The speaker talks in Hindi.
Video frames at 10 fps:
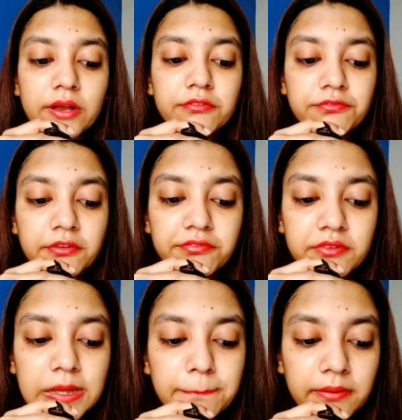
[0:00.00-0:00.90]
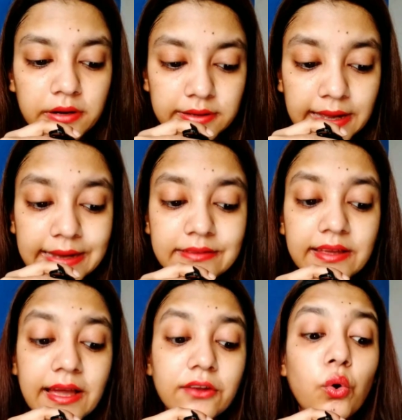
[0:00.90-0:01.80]
150 per night and नाइट
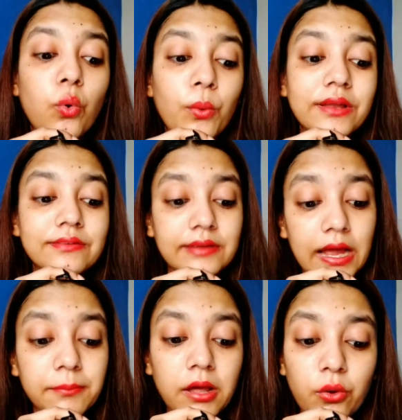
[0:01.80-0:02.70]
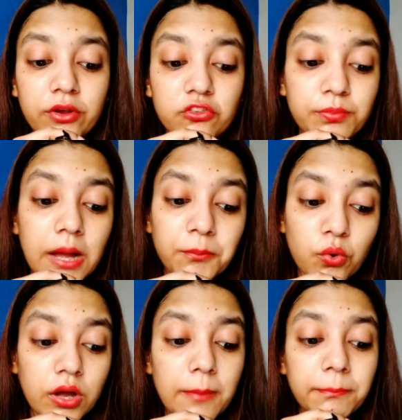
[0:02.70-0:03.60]
एंड ओवर भी
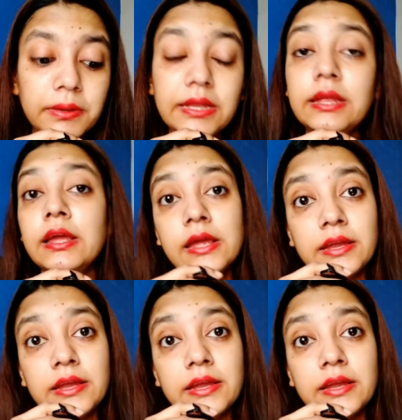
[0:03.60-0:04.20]
आपको company